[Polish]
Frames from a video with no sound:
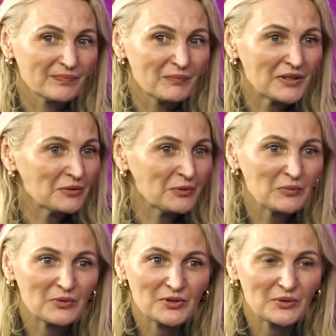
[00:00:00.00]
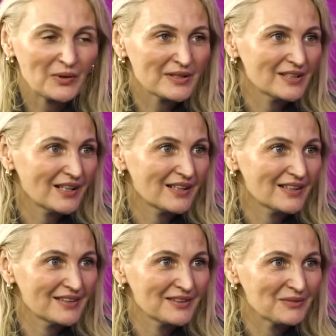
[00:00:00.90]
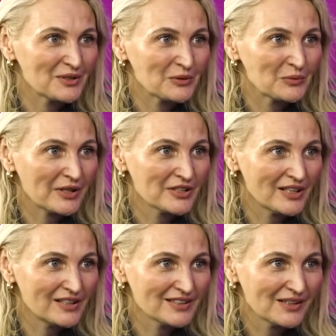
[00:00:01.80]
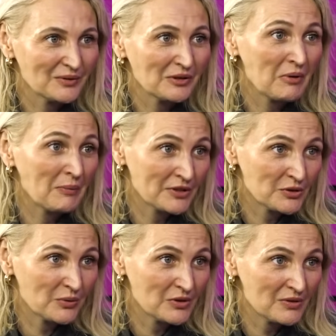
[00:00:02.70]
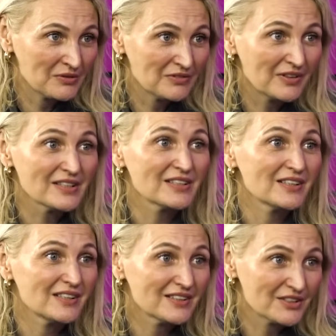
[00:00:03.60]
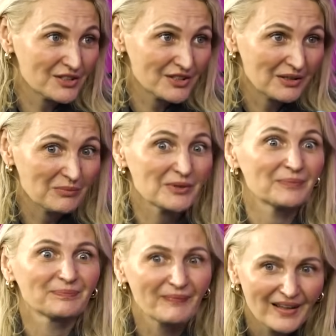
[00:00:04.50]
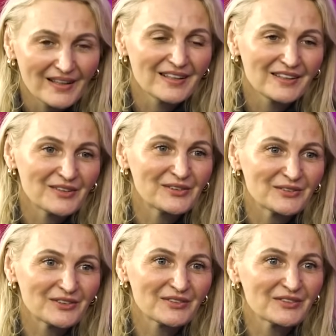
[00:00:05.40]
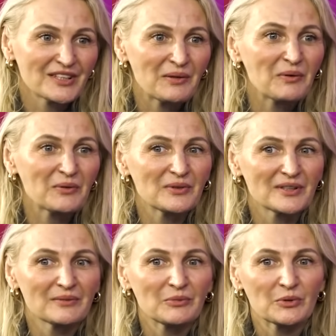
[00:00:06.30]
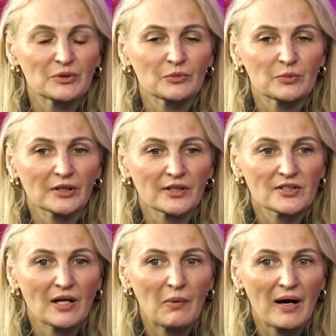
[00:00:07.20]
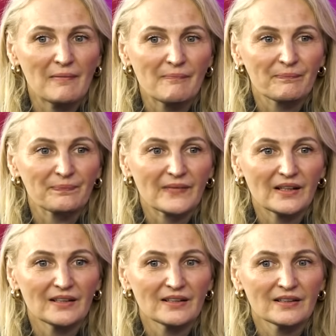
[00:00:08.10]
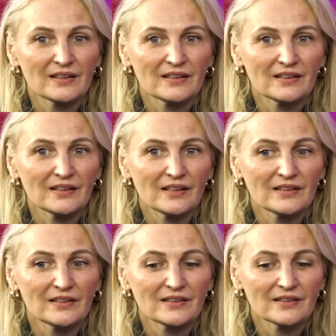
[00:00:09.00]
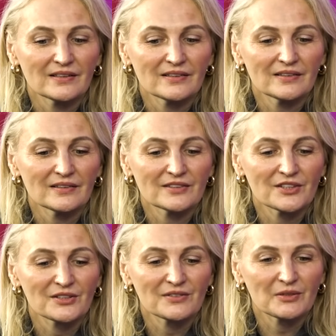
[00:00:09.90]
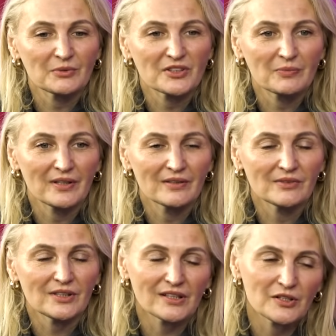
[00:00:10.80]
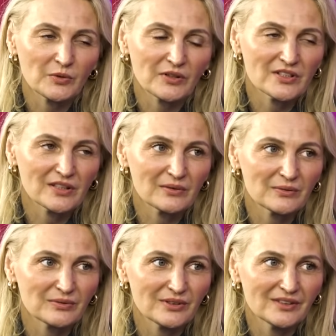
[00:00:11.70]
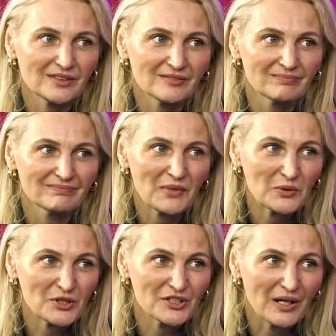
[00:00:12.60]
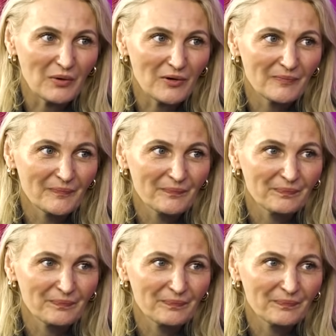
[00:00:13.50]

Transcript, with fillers: Mm, bardzo podobną sytuację e, przeżył Łukasz Garlicki, którego mama też urodziła się we Francji i też jakby tą, tą całą e, miłość mu przekazała. E, I kiedy rzeczywiście podczas pandemii nie graliśmy koncertów i mało się działo,